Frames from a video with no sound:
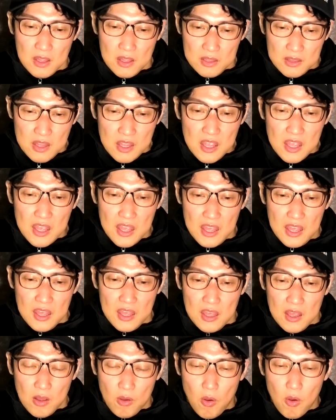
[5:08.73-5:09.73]
で、
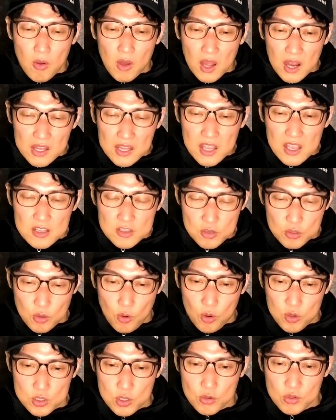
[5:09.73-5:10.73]
こっからね、ちょっと
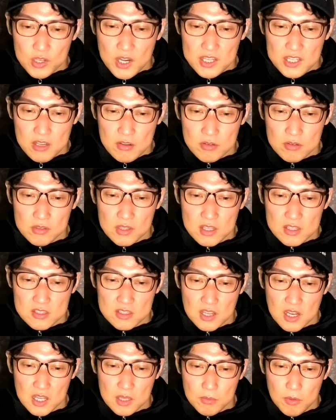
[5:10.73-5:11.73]
補足入れていくんです
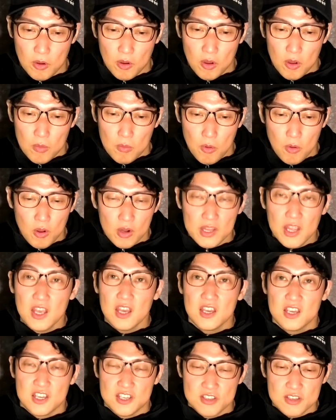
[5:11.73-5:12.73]
けれども、もうこれ
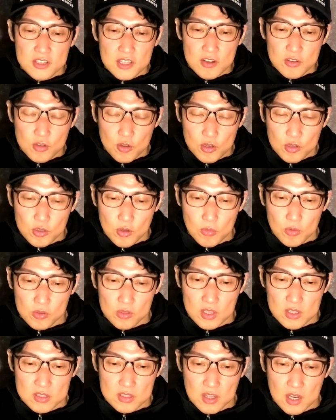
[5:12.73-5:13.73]
ね、気づいてる人いると思うん
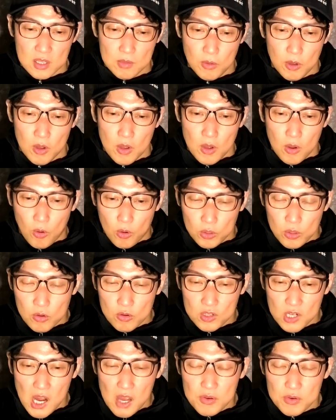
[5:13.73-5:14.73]
ですけれども、この
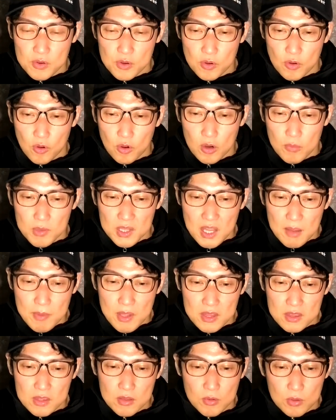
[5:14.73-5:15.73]
グラフ、この見た
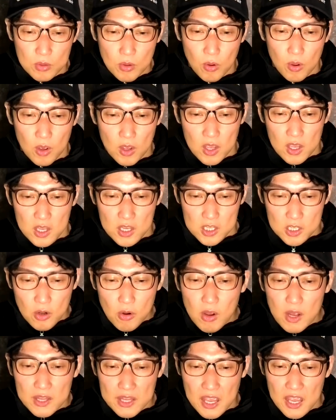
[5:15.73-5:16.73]
目っていうと、
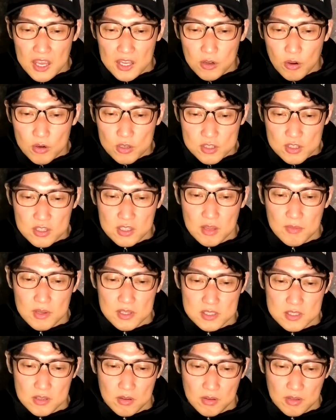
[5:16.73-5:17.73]
色がね、いろいろついてま
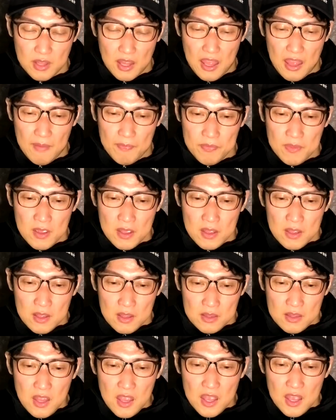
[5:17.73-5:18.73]
すよね。
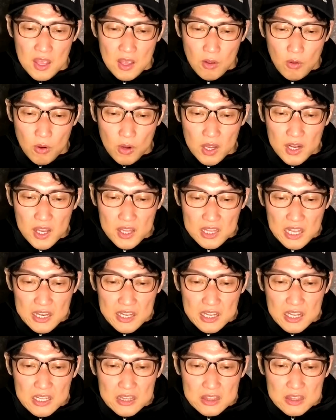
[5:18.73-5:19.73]
で、これがね、
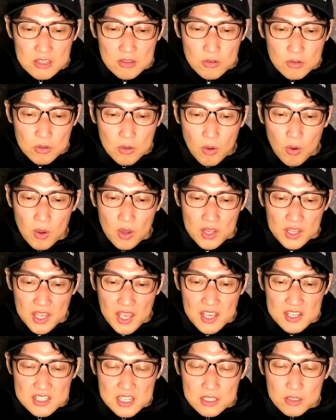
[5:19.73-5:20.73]
何かっていうと、
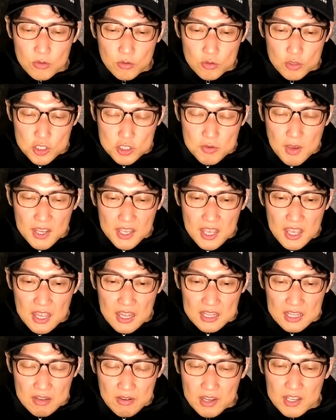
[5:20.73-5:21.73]
計算の内
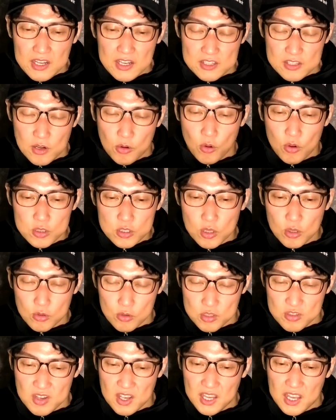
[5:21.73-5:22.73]
訳なわけですね。コストの
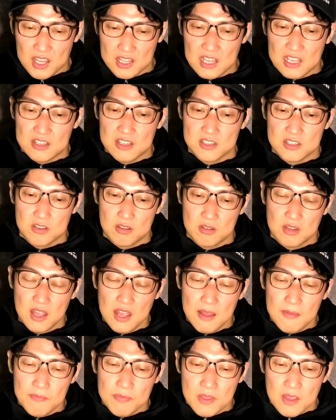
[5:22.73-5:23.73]
内訳なんですよ
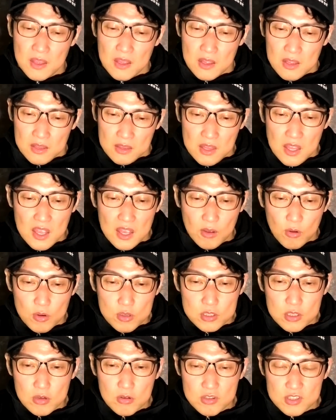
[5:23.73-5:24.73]
ね。で、
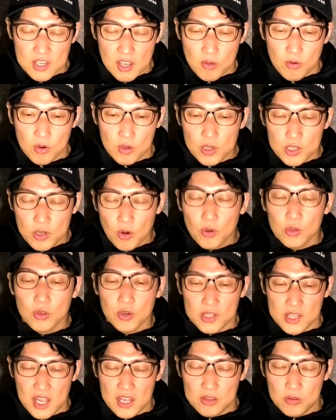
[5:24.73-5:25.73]
コストの内訳、この色ごと
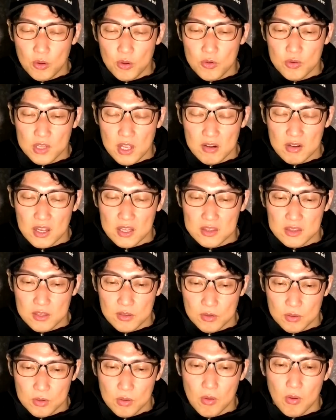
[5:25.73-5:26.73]
にね、どういうふうになるかって
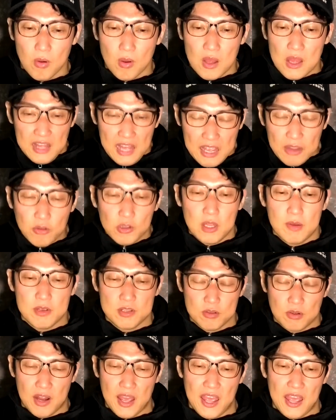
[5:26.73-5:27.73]
いうと、はい、こうなりま
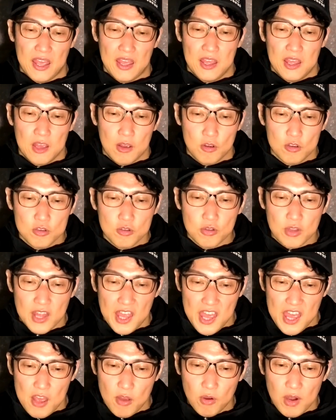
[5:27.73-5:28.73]
す、これ。これちょっとね、
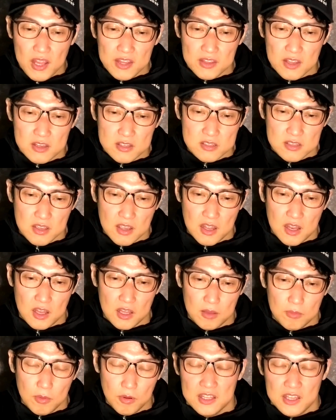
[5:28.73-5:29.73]
英語なんですけれ
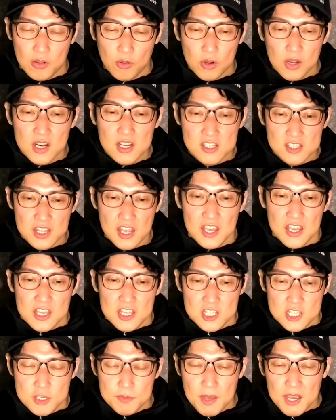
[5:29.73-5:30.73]
ども、で、これがですね、
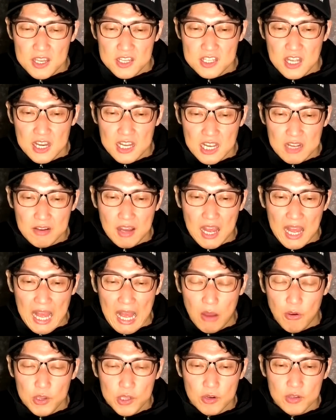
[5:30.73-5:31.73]
一番左側、
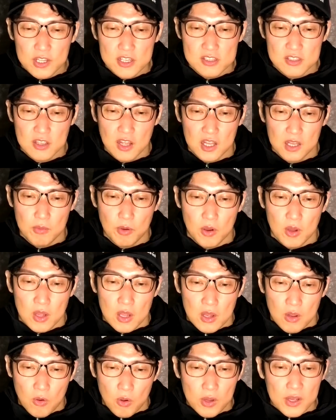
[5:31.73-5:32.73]
青色ですけれども、
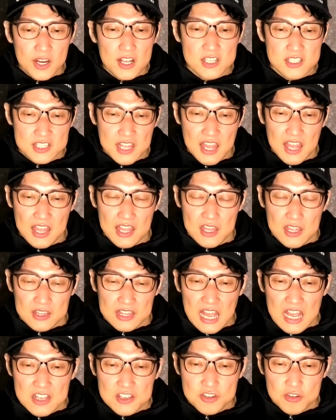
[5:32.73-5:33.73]
これがですね、
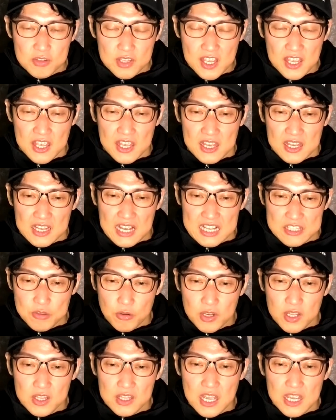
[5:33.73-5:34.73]
単純に
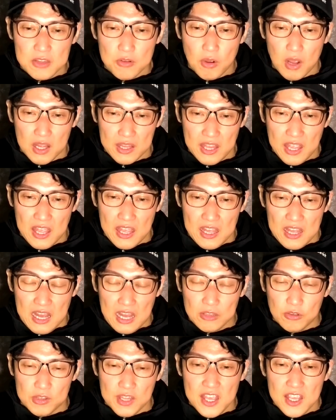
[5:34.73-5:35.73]
ガソリン代とかね、
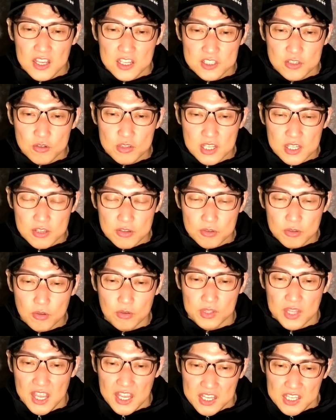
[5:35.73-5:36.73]
あと電気自動車で言う
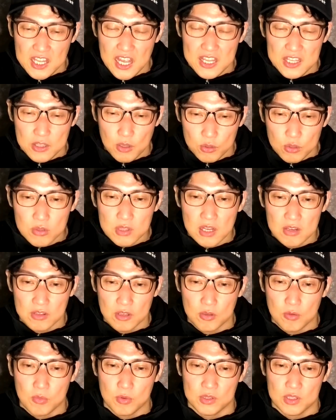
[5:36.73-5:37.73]
と電気代ってことになるん
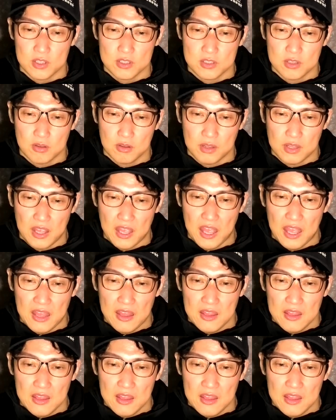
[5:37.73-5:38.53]
だと思うんですよね。